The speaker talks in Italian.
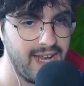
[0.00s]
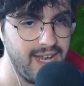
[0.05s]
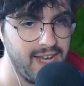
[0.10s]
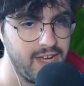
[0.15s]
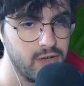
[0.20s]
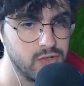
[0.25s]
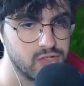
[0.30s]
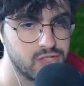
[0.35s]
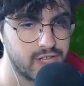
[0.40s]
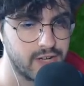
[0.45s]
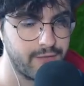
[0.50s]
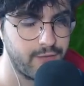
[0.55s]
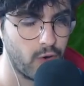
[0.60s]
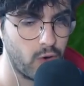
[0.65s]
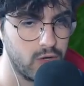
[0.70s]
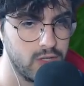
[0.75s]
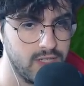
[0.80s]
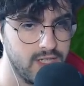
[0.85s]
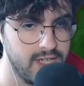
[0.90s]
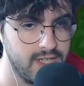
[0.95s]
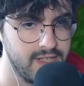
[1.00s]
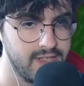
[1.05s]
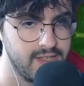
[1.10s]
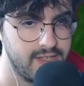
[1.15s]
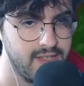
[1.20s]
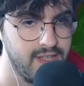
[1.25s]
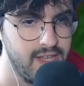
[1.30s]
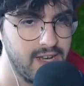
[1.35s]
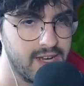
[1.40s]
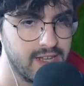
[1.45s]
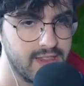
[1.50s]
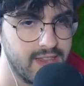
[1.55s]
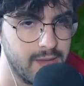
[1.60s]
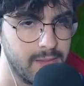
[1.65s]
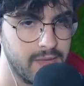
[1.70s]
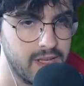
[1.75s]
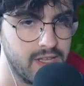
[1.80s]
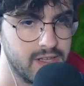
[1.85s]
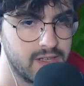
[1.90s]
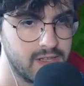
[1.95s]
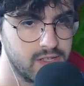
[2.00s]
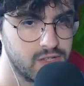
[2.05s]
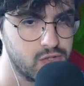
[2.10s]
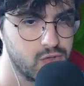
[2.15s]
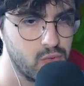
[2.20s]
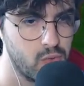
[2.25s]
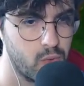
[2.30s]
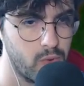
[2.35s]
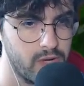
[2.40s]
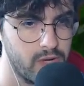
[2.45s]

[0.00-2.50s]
le nostre foglie direttamente su